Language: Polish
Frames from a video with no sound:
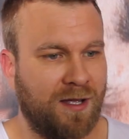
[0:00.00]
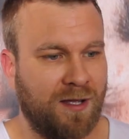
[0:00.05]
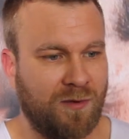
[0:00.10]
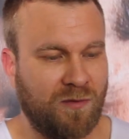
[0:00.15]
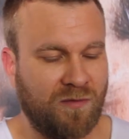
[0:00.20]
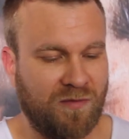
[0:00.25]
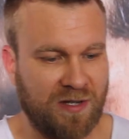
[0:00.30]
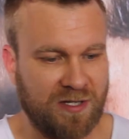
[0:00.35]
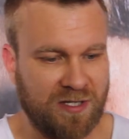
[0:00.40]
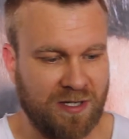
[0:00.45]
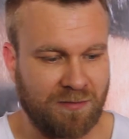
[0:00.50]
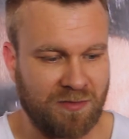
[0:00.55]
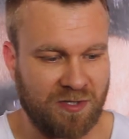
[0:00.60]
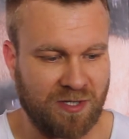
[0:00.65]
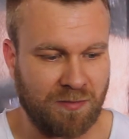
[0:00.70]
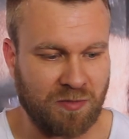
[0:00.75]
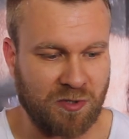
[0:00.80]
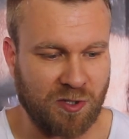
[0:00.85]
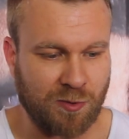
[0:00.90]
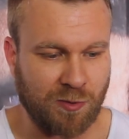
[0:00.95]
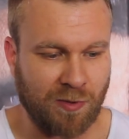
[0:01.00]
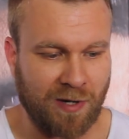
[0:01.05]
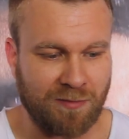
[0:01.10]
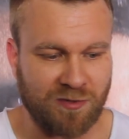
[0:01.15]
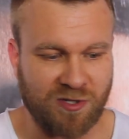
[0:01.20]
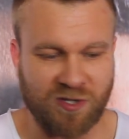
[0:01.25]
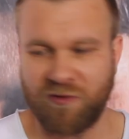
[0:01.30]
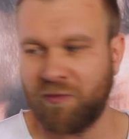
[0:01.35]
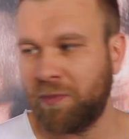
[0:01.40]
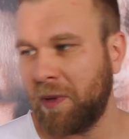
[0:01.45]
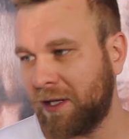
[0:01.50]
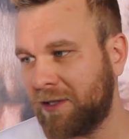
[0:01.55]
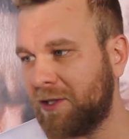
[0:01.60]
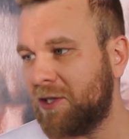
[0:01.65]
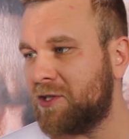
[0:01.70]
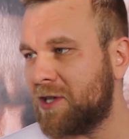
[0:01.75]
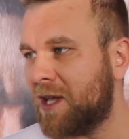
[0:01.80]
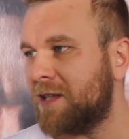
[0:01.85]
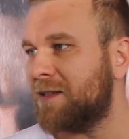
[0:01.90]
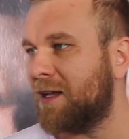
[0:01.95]
uważam, że przyszło nam żyć w
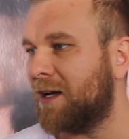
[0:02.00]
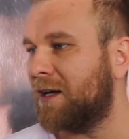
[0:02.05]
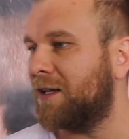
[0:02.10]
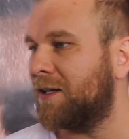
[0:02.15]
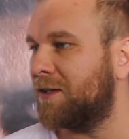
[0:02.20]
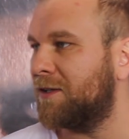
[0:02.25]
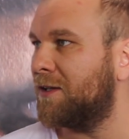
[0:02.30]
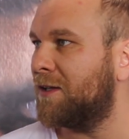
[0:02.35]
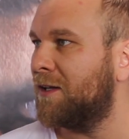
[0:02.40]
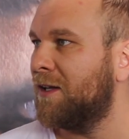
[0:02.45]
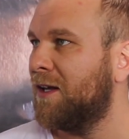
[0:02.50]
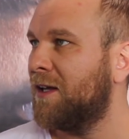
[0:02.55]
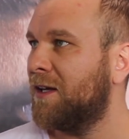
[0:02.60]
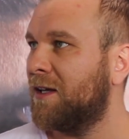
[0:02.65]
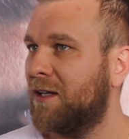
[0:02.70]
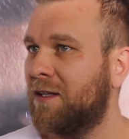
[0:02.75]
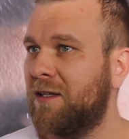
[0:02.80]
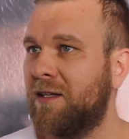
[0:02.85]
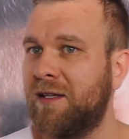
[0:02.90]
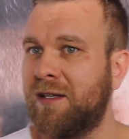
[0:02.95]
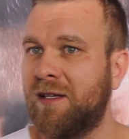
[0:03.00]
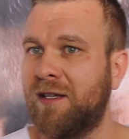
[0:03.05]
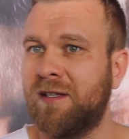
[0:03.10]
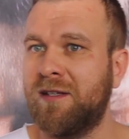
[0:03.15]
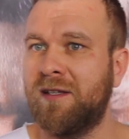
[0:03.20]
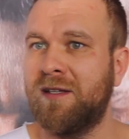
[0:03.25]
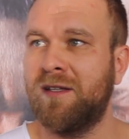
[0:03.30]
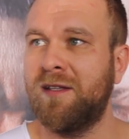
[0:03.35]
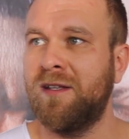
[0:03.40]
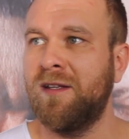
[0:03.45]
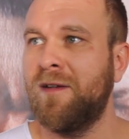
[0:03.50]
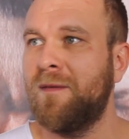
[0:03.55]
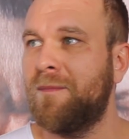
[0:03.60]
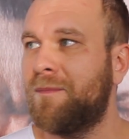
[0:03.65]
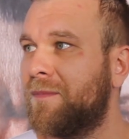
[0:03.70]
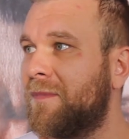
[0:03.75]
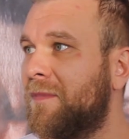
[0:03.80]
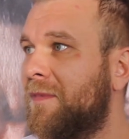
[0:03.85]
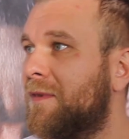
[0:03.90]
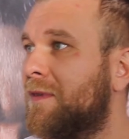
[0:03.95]
pięknych czasach, kiedy, kiedy, kiedy
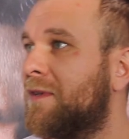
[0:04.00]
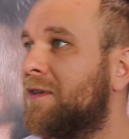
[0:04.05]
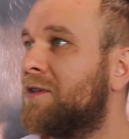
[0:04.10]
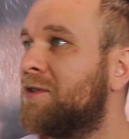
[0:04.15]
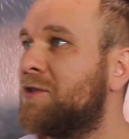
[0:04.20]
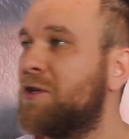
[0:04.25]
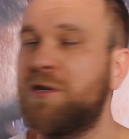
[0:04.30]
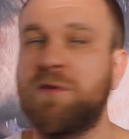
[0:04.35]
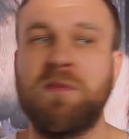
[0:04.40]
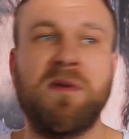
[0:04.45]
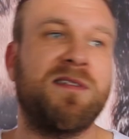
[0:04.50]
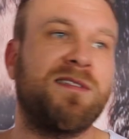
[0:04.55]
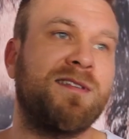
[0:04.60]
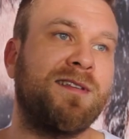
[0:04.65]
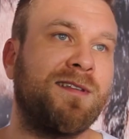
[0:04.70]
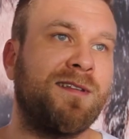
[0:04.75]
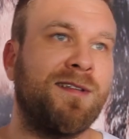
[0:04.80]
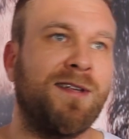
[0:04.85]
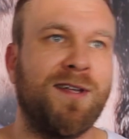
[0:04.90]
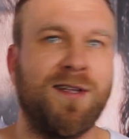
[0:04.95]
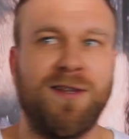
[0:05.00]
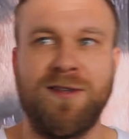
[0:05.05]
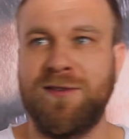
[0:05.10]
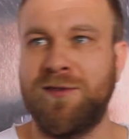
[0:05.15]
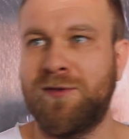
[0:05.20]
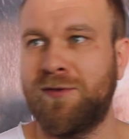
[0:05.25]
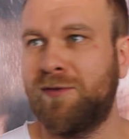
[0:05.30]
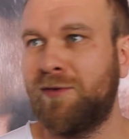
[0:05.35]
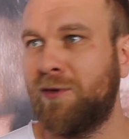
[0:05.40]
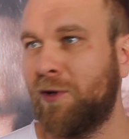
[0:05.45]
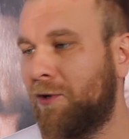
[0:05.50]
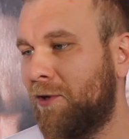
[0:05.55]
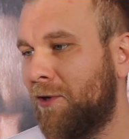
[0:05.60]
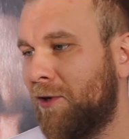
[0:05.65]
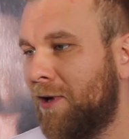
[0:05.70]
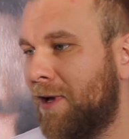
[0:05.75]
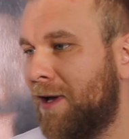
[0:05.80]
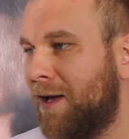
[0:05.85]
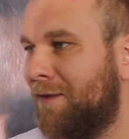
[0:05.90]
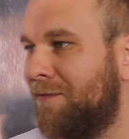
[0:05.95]
mm, gdzieś między
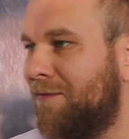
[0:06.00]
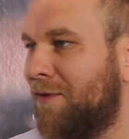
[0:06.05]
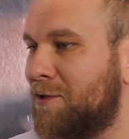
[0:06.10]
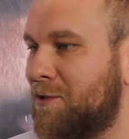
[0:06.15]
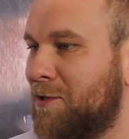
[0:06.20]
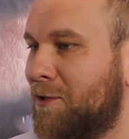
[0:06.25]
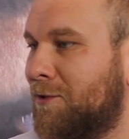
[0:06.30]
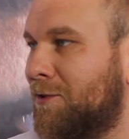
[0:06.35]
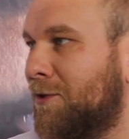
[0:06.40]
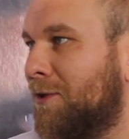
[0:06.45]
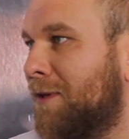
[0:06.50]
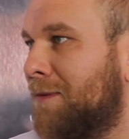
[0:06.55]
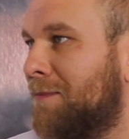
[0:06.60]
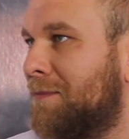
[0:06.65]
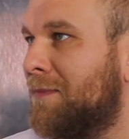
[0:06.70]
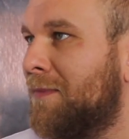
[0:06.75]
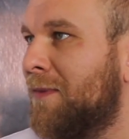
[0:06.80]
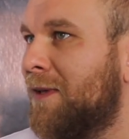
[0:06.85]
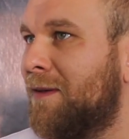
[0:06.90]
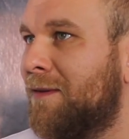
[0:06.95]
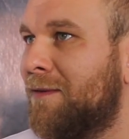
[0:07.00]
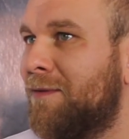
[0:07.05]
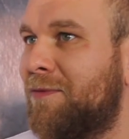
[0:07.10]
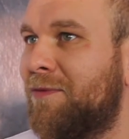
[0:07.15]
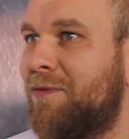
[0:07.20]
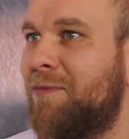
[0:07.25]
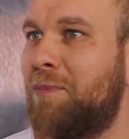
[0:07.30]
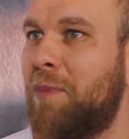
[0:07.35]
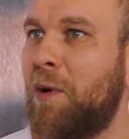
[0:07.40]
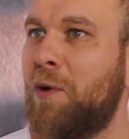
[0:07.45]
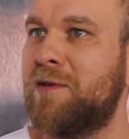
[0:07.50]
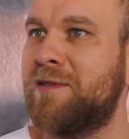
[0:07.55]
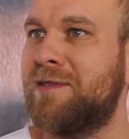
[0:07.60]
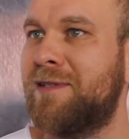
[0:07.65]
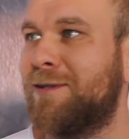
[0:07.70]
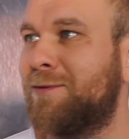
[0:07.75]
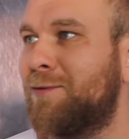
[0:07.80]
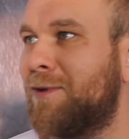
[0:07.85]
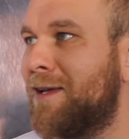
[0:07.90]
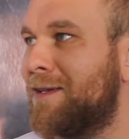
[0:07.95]
Tokio a Waszyngtonem w
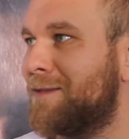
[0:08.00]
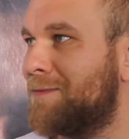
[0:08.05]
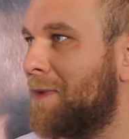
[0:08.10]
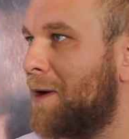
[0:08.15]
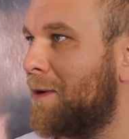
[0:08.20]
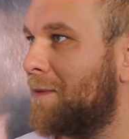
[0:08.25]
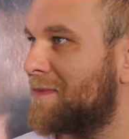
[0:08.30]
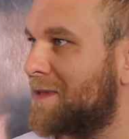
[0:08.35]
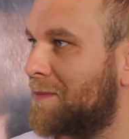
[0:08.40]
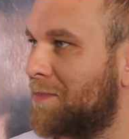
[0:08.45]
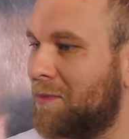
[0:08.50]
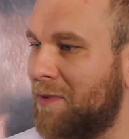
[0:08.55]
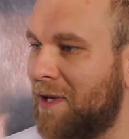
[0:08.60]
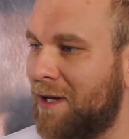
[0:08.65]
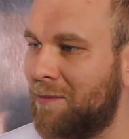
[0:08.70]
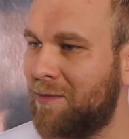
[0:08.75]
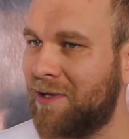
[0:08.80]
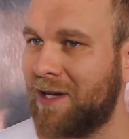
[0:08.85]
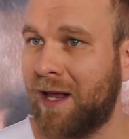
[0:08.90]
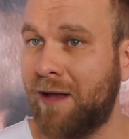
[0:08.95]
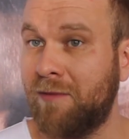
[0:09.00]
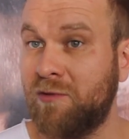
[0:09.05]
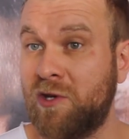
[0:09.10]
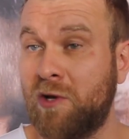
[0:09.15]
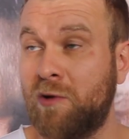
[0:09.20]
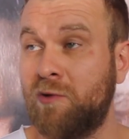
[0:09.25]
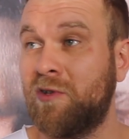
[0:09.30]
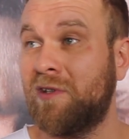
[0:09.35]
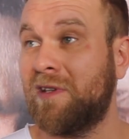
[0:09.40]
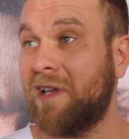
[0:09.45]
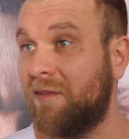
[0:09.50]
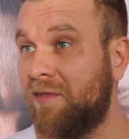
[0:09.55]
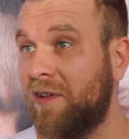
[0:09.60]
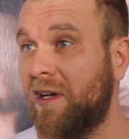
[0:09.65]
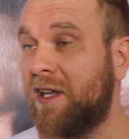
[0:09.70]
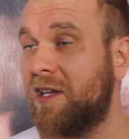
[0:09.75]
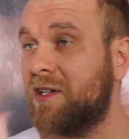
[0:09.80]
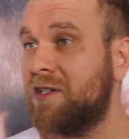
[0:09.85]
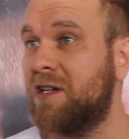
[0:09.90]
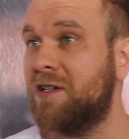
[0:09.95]
Polsce, która jest małym, zapomnianym krajem, dzieją się tak
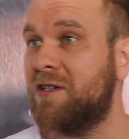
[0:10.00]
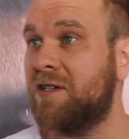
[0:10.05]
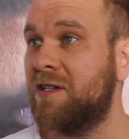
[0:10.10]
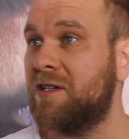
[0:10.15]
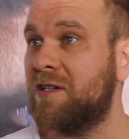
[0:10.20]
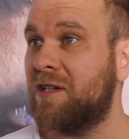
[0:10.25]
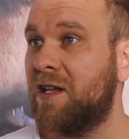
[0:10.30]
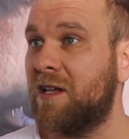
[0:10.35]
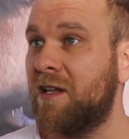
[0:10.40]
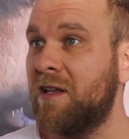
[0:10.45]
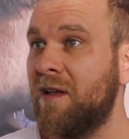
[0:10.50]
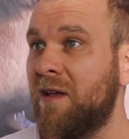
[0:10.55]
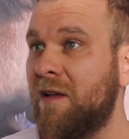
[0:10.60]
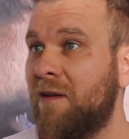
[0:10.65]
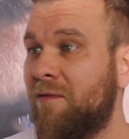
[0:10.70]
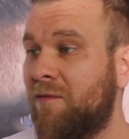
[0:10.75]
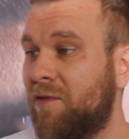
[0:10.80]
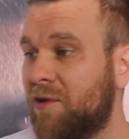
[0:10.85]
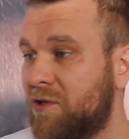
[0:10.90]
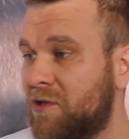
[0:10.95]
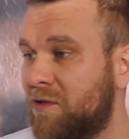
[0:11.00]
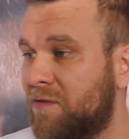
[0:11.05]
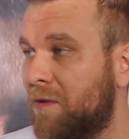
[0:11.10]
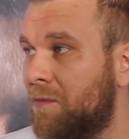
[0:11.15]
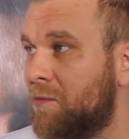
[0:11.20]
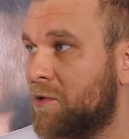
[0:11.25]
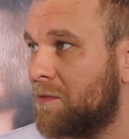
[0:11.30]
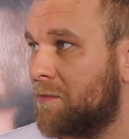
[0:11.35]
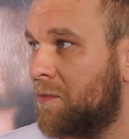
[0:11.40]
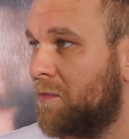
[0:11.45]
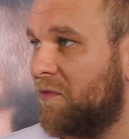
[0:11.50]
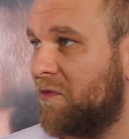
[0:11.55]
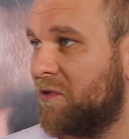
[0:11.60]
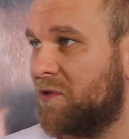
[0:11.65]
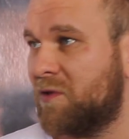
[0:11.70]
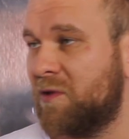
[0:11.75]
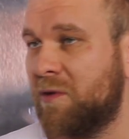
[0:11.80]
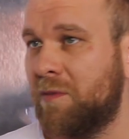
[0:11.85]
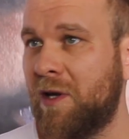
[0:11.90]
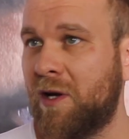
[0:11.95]
wielkie rzeczy, że właściwie możemy mówić
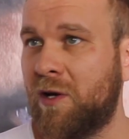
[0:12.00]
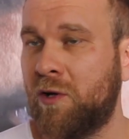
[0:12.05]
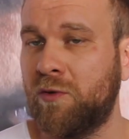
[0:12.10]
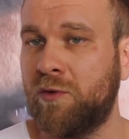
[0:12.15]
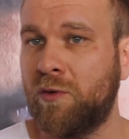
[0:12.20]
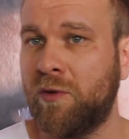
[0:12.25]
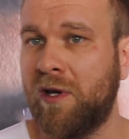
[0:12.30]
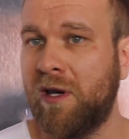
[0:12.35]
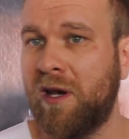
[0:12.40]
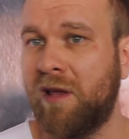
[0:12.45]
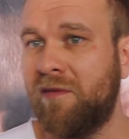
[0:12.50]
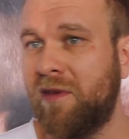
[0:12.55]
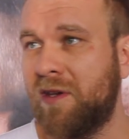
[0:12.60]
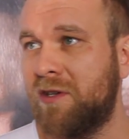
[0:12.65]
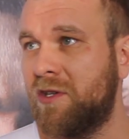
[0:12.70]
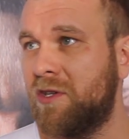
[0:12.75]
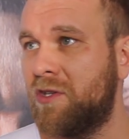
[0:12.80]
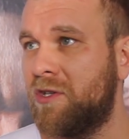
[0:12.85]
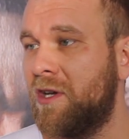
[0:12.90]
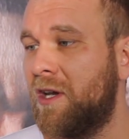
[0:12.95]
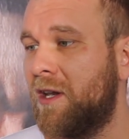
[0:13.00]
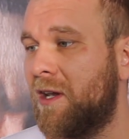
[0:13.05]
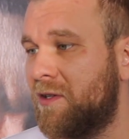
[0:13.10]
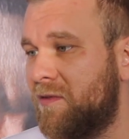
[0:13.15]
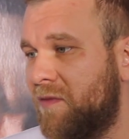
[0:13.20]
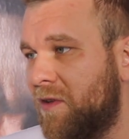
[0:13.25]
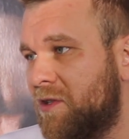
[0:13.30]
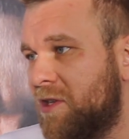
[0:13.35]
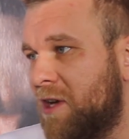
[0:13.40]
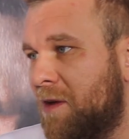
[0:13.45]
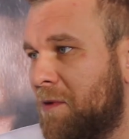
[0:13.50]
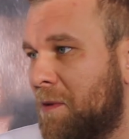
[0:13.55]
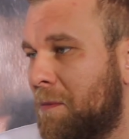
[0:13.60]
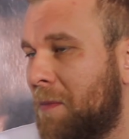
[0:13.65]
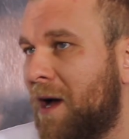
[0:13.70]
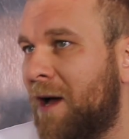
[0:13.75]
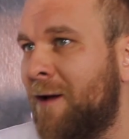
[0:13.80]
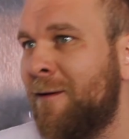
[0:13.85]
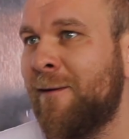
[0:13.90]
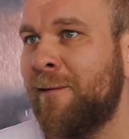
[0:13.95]
o sobie jako o drugiej największej sile na świecie
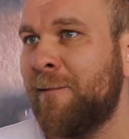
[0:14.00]
MMA.